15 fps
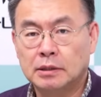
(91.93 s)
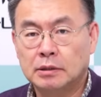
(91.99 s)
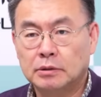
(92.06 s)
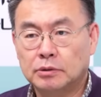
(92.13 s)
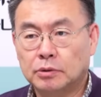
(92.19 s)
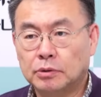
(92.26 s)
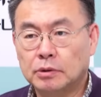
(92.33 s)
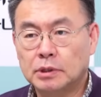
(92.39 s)

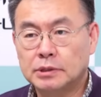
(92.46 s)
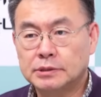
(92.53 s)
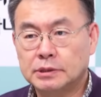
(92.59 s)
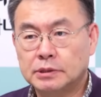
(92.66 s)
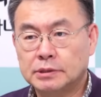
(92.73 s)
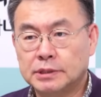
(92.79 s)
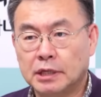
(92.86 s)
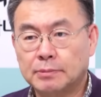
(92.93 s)
여러
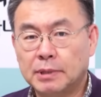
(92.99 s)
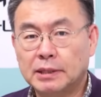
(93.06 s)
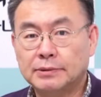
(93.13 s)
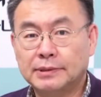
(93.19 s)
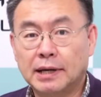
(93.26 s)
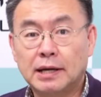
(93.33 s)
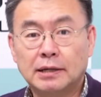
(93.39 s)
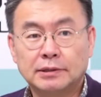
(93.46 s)
가지 재반
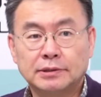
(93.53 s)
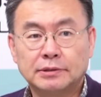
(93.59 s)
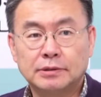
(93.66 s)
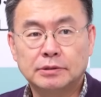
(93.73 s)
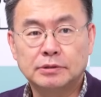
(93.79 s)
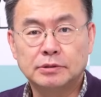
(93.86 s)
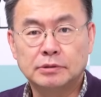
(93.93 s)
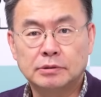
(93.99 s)

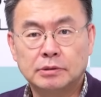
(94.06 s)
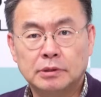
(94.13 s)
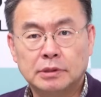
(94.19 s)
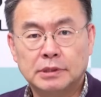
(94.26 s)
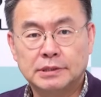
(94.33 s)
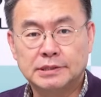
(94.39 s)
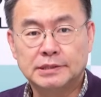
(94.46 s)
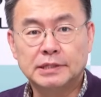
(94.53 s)
사항들은
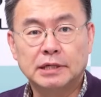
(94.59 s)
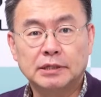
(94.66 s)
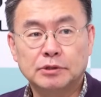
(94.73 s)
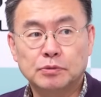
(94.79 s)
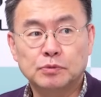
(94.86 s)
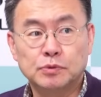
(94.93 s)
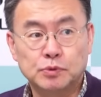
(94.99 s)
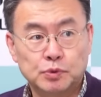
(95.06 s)
시장이
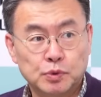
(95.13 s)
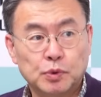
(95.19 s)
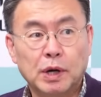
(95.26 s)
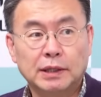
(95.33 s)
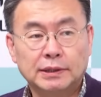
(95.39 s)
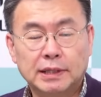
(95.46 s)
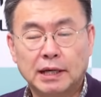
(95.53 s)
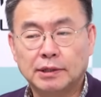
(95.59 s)
좀
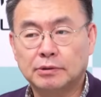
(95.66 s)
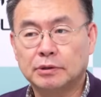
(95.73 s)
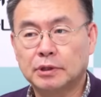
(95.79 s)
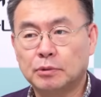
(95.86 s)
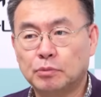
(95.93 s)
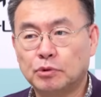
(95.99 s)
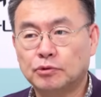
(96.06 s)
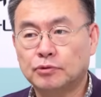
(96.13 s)
좋았다 이렇게
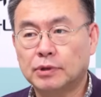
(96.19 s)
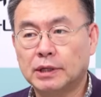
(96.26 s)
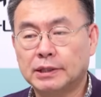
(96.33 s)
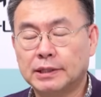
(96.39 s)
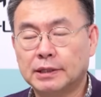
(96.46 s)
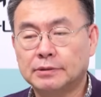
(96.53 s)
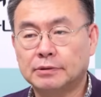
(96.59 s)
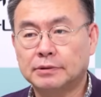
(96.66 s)
볼 수가
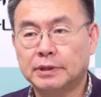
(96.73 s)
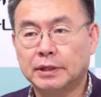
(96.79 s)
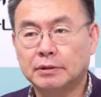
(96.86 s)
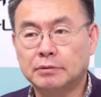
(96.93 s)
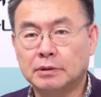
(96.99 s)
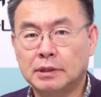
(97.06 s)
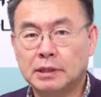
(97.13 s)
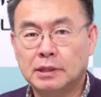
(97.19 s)
있겠는데요.
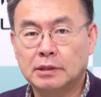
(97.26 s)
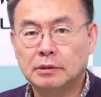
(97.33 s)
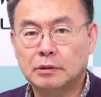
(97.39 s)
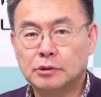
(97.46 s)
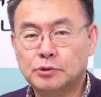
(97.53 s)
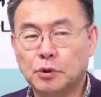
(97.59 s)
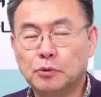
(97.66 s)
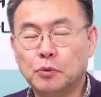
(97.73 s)

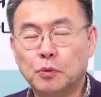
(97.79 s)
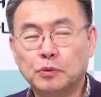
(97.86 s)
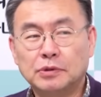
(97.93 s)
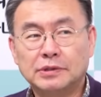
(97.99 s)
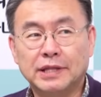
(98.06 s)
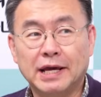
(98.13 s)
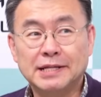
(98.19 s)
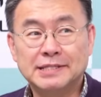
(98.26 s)
저는
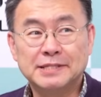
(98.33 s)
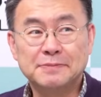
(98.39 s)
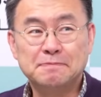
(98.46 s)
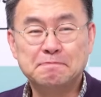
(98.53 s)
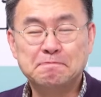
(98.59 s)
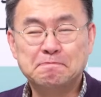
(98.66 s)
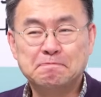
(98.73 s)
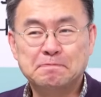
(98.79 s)
오늘
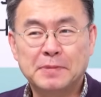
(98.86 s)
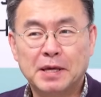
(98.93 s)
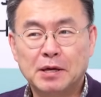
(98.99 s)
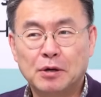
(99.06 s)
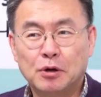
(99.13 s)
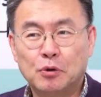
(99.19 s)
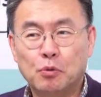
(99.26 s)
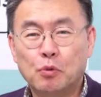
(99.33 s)
내심
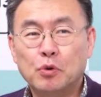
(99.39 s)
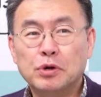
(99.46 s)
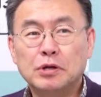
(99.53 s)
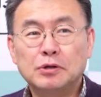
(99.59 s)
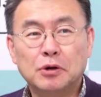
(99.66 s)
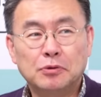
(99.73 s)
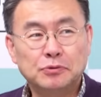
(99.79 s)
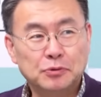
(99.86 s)
5일
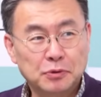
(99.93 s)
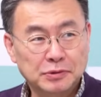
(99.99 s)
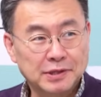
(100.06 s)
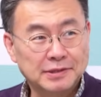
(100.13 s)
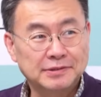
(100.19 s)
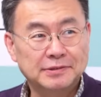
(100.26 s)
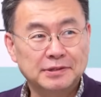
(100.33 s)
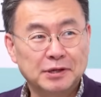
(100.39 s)
연속
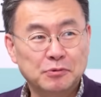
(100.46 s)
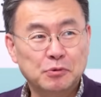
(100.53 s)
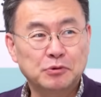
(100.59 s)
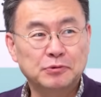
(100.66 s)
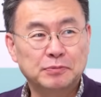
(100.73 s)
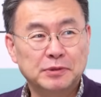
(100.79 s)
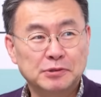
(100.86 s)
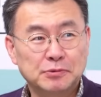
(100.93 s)
상승의
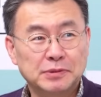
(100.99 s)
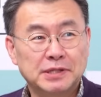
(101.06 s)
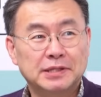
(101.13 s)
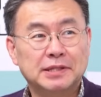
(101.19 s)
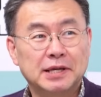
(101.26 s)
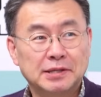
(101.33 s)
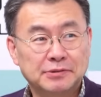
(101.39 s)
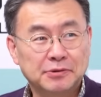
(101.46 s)
코스피를 좀
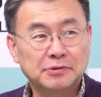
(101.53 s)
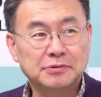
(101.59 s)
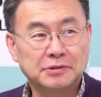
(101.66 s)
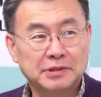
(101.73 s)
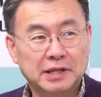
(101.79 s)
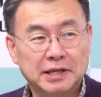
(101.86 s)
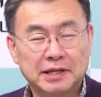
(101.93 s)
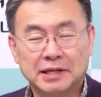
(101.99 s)

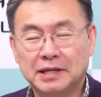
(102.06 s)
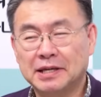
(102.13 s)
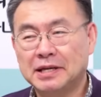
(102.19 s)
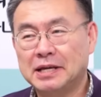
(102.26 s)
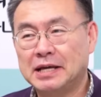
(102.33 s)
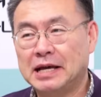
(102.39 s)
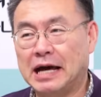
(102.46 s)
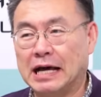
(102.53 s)
기대했었는데
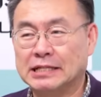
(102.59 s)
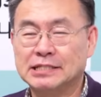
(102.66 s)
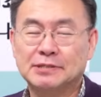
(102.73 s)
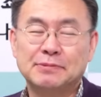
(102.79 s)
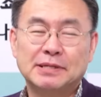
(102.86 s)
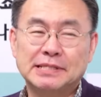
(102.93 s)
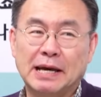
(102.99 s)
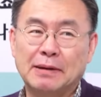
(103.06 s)
아.
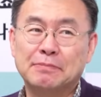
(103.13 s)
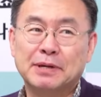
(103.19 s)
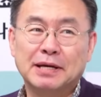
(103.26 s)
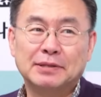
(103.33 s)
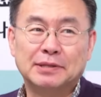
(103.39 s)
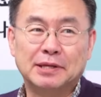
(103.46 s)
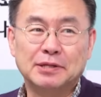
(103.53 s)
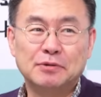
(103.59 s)
침에 잠깐
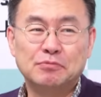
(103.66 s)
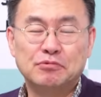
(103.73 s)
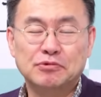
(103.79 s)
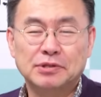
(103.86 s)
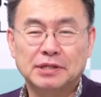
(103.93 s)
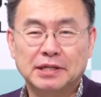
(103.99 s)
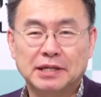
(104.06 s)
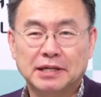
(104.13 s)
되는
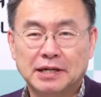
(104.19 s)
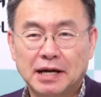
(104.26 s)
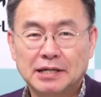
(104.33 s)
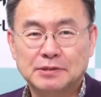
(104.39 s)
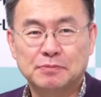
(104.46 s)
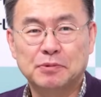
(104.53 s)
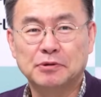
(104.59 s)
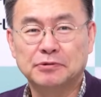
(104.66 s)
분위기인가
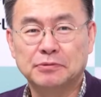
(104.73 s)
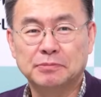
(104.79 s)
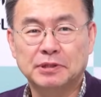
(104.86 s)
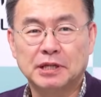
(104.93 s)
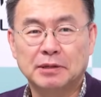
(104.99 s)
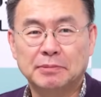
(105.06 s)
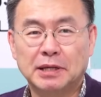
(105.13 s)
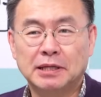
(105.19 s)

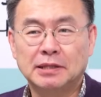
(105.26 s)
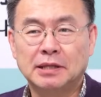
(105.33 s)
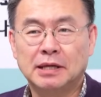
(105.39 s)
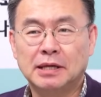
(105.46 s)
싶었습니다만